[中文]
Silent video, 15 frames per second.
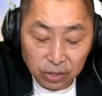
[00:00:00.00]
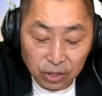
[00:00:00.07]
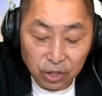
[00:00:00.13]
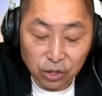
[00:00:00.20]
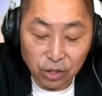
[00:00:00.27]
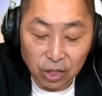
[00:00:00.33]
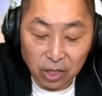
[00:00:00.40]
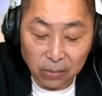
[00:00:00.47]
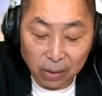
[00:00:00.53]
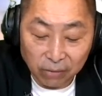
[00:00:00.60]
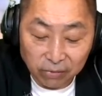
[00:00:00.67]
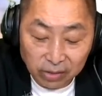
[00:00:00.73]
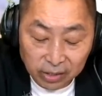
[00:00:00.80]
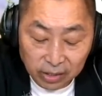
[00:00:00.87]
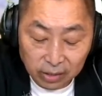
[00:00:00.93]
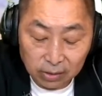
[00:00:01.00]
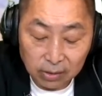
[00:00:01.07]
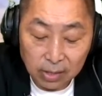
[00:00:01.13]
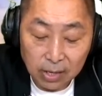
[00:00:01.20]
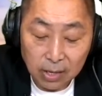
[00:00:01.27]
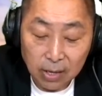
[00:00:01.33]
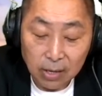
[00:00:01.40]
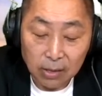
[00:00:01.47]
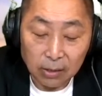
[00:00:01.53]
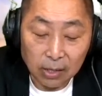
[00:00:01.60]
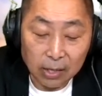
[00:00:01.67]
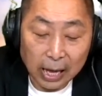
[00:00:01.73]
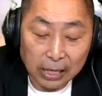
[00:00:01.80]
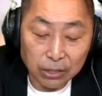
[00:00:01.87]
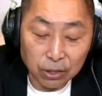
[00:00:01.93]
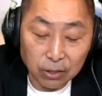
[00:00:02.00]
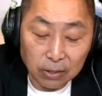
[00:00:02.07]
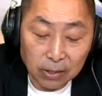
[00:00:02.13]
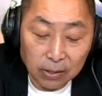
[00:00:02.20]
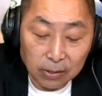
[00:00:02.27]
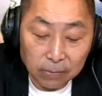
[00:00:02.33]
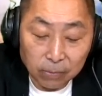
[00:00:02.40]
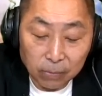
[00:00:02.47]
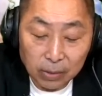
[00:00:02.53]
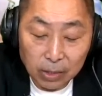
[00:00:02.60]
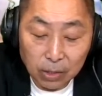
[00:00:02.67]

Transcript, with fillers: 七十一个百分点，特拉斯的。